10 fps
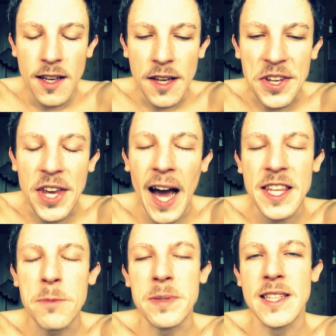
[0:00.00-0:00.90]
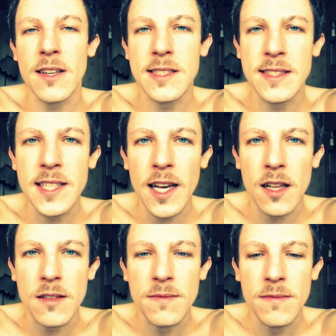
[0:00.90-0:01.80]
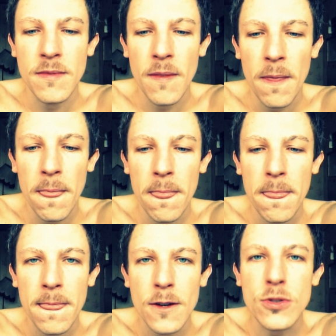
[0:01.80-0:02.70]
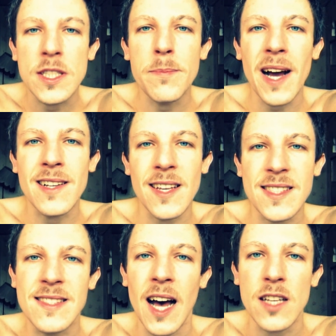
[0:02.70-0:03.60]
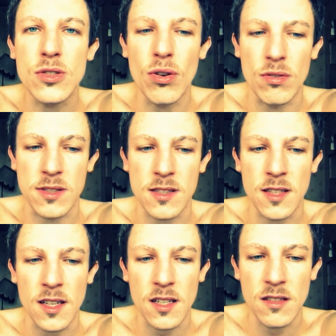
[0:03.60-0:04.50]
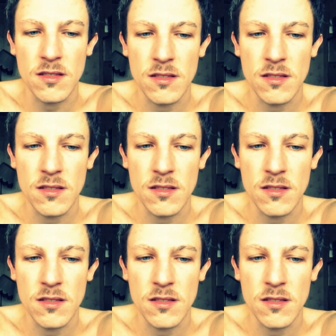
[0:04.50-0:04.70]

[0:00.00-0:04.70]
Я не потолстел. У тебя глаза толстые.